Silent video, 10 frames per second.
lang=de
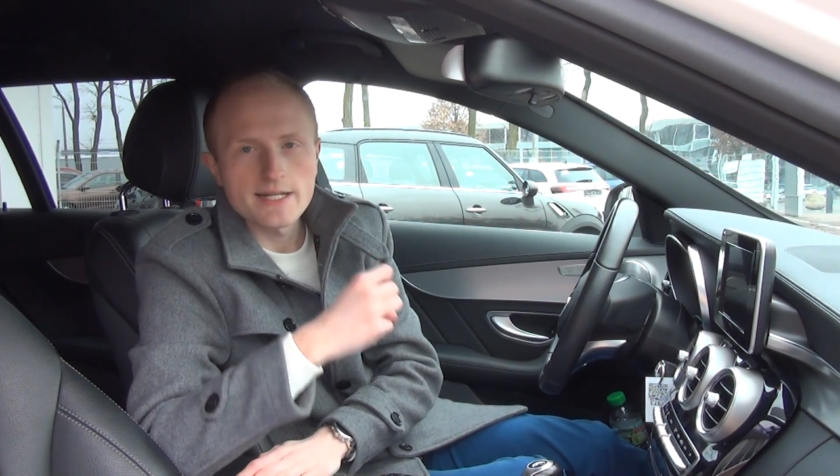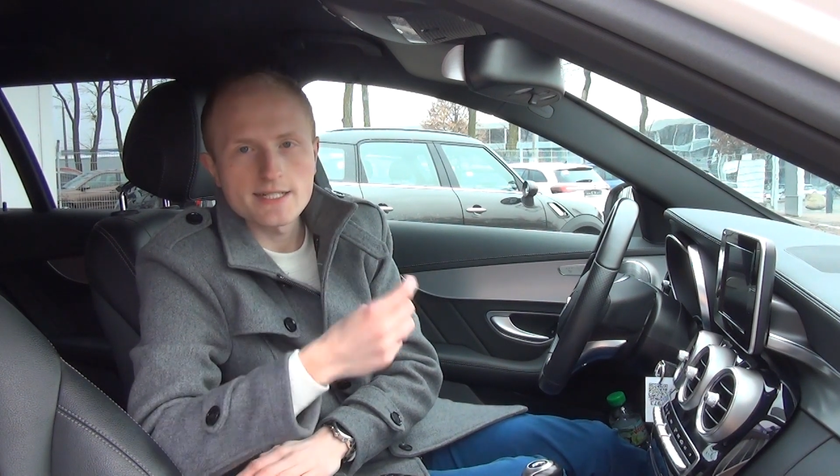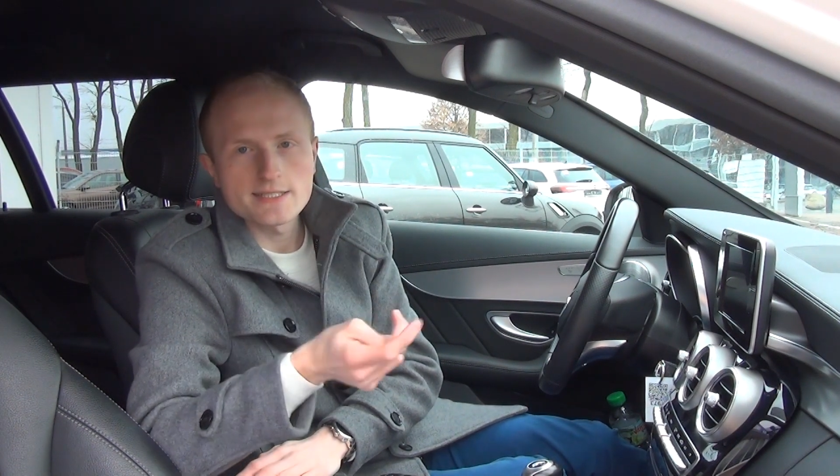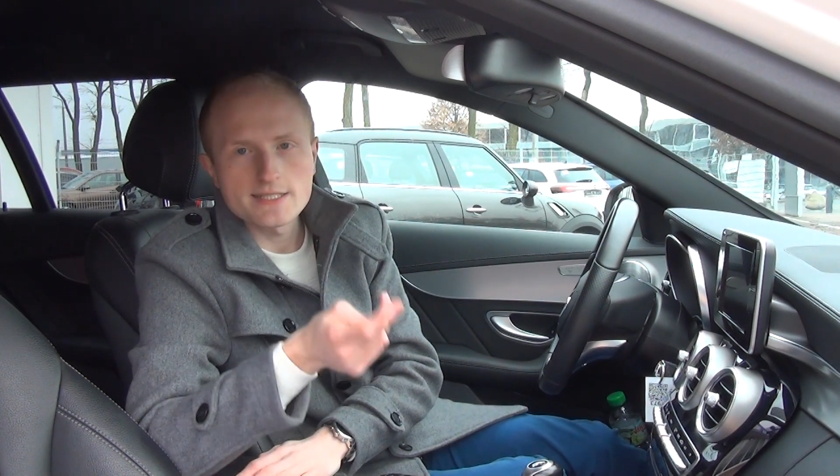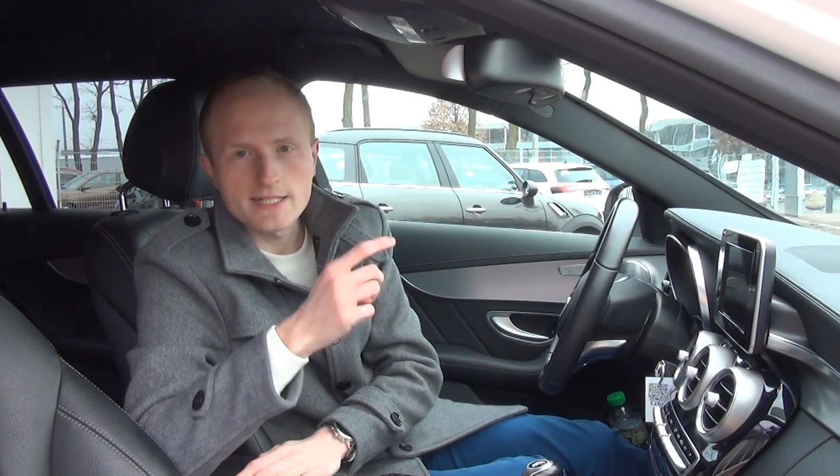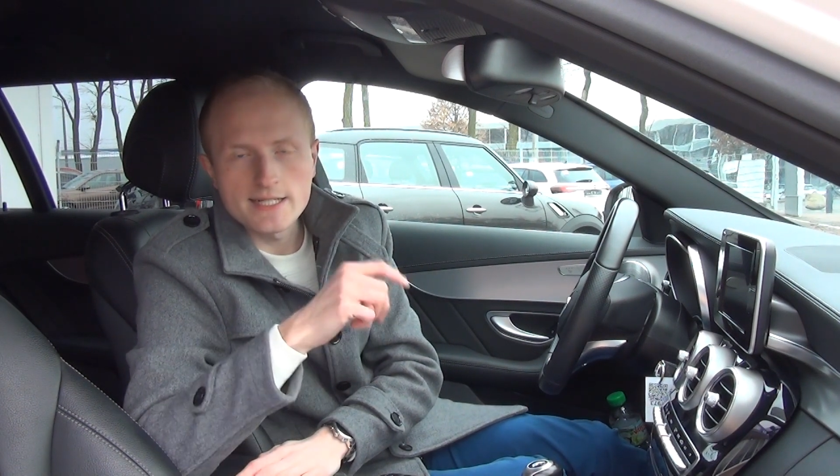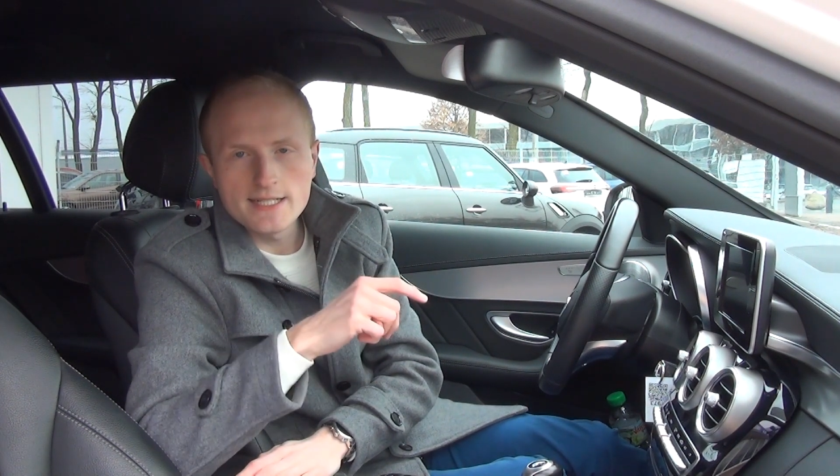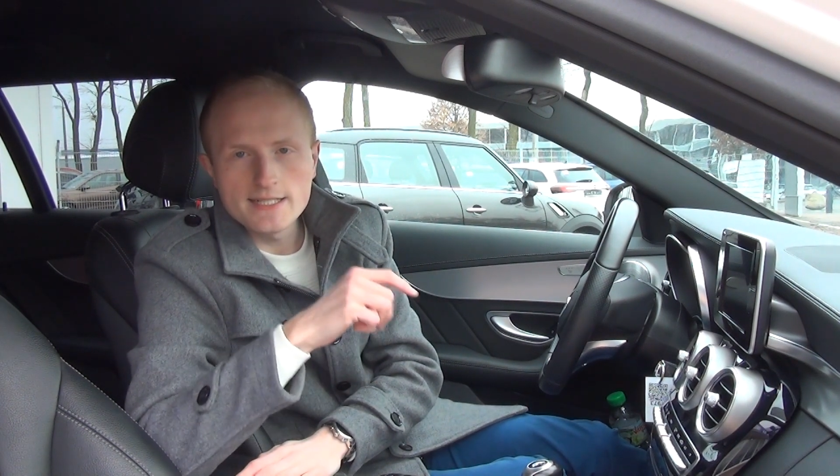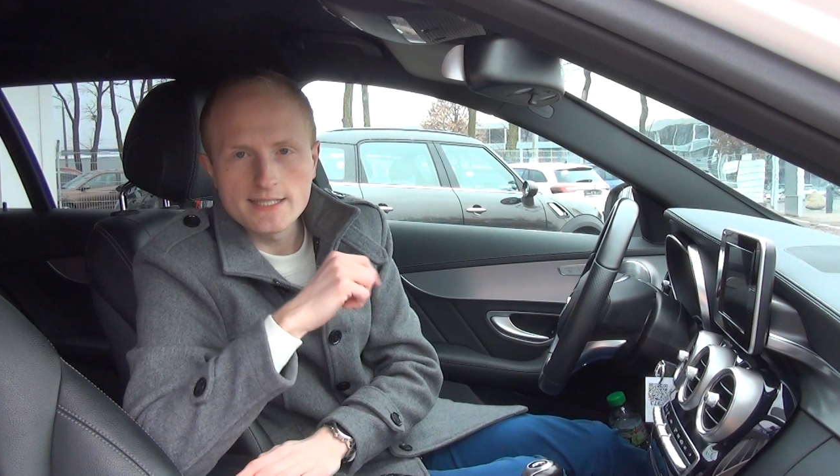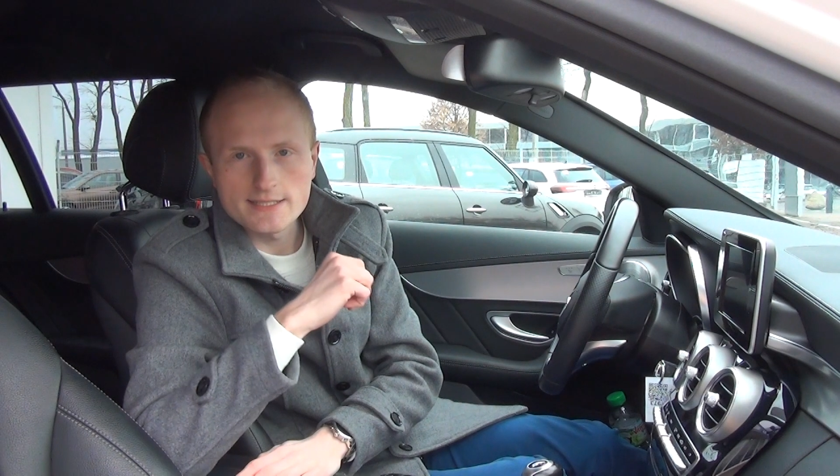das ist
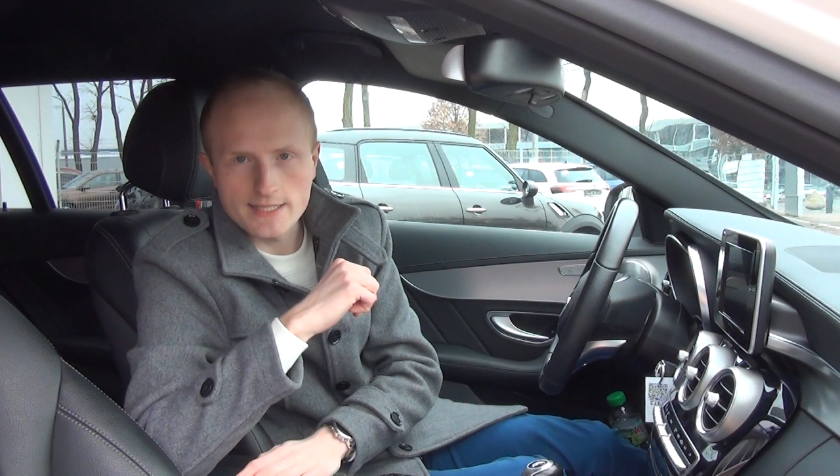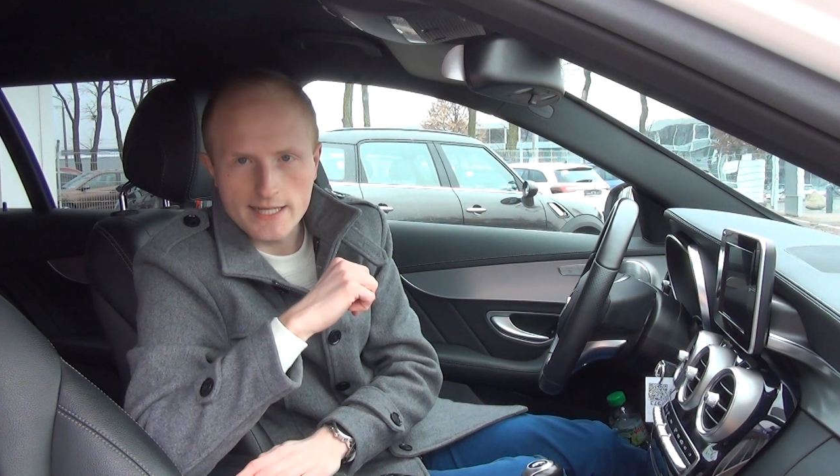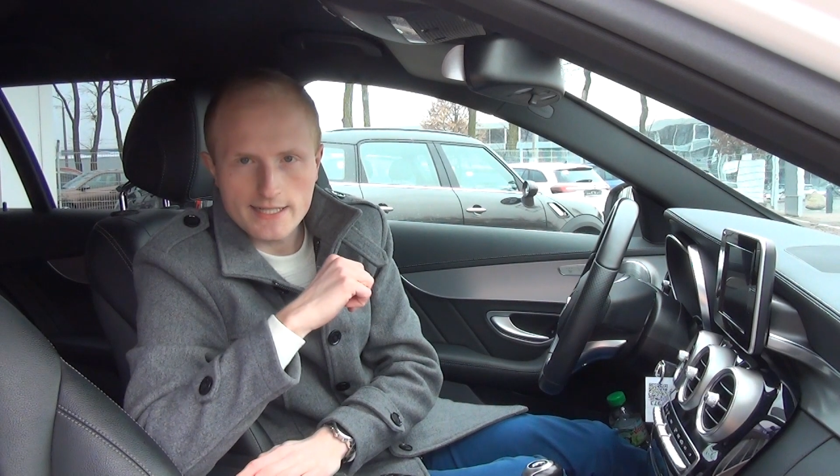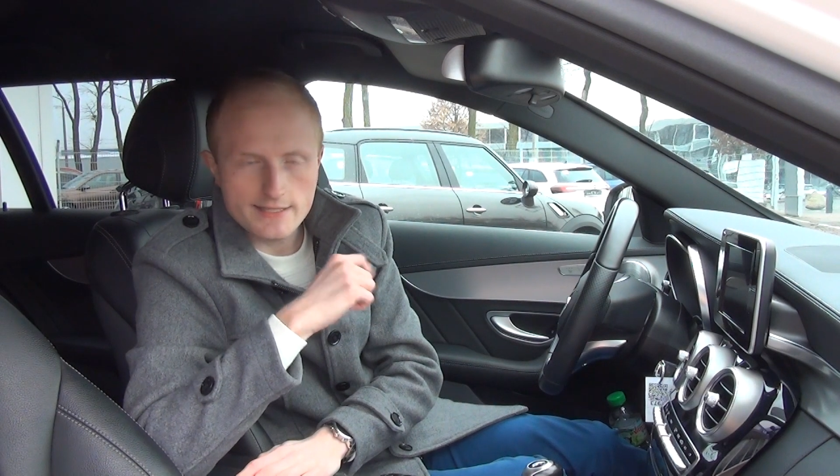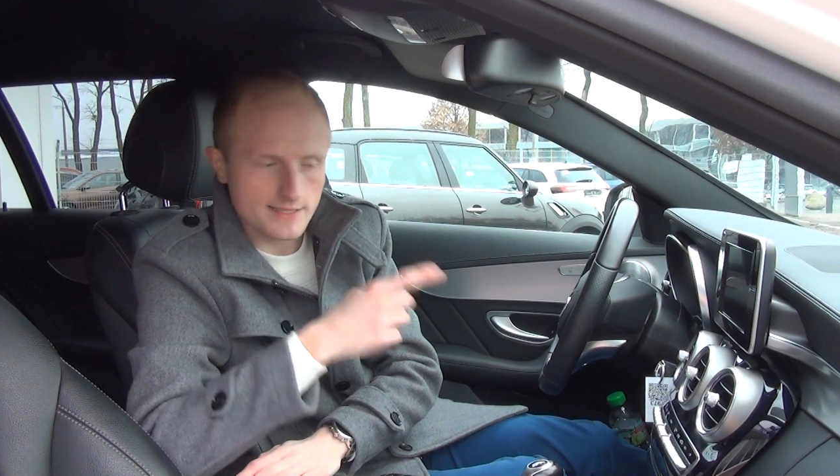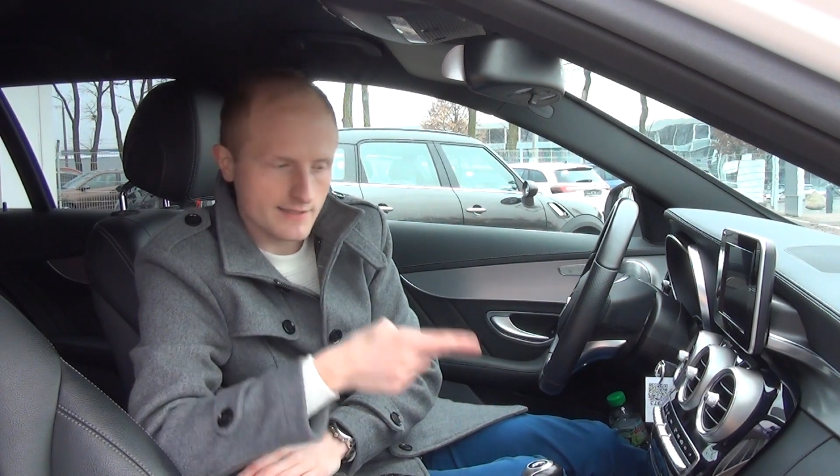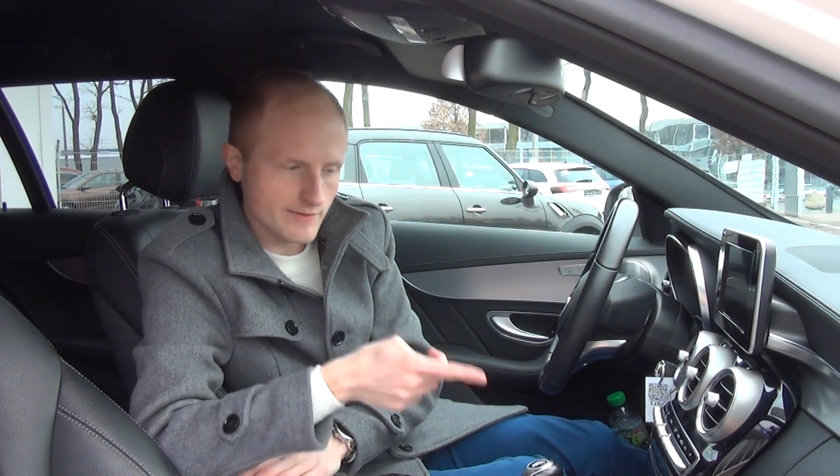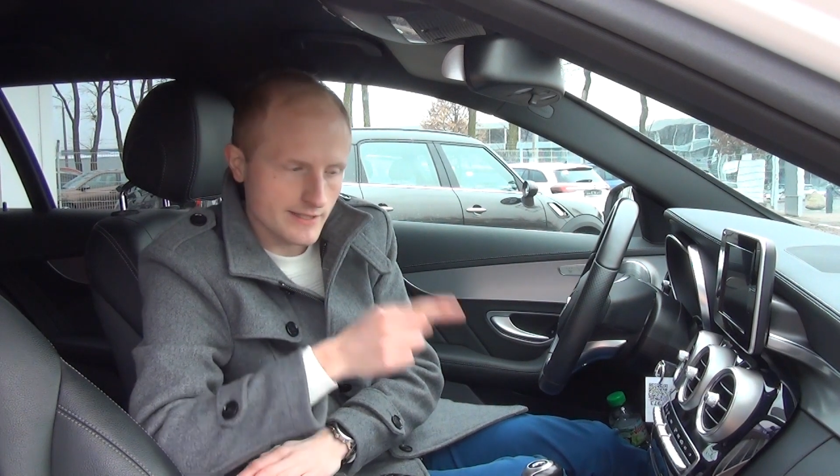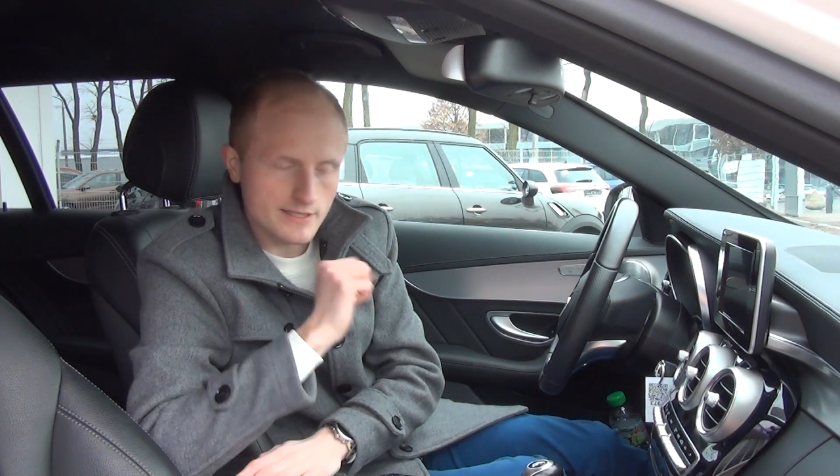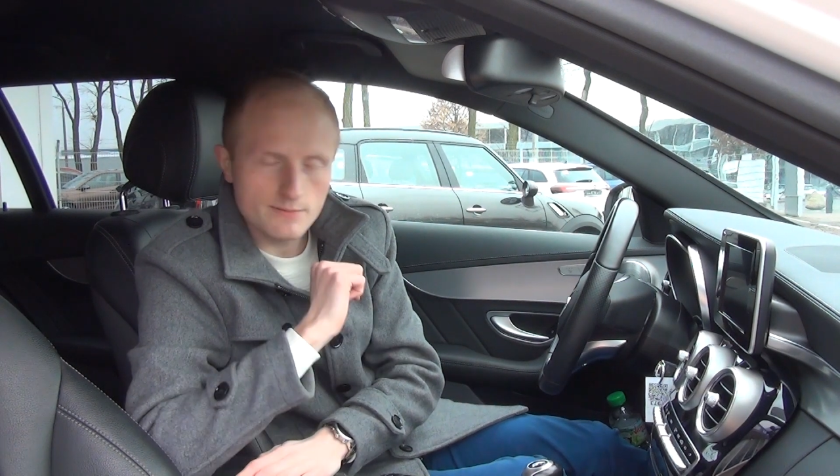Agility Select. Das haben
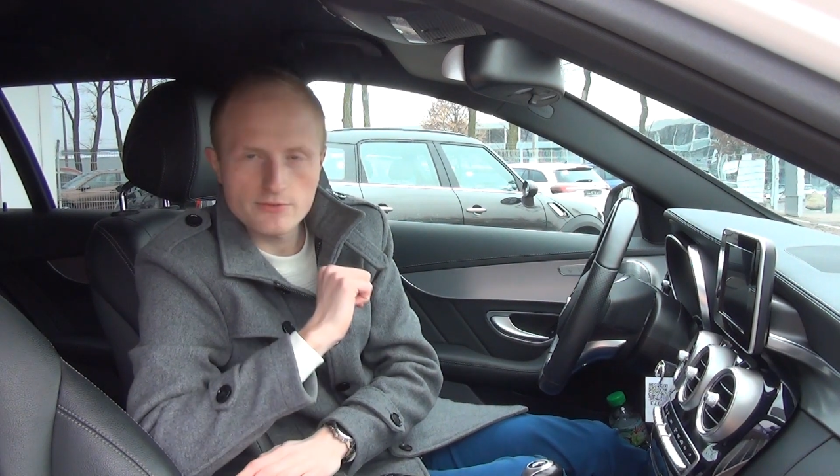wir in diesem